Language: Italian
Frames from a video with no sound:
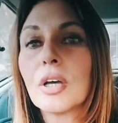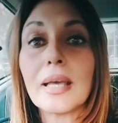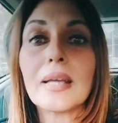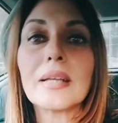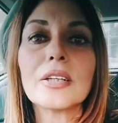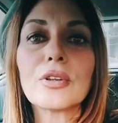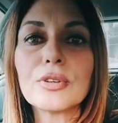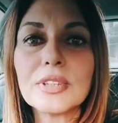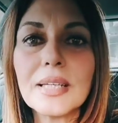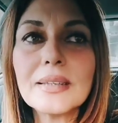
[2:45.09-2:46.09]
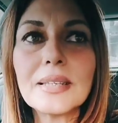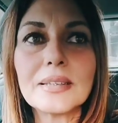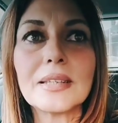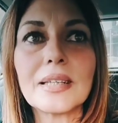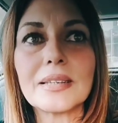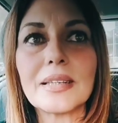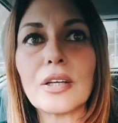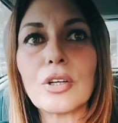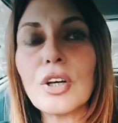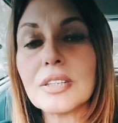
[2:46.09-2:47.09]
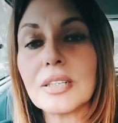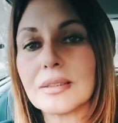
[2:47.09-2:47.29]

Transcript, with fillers: che gli consente di dire delle cose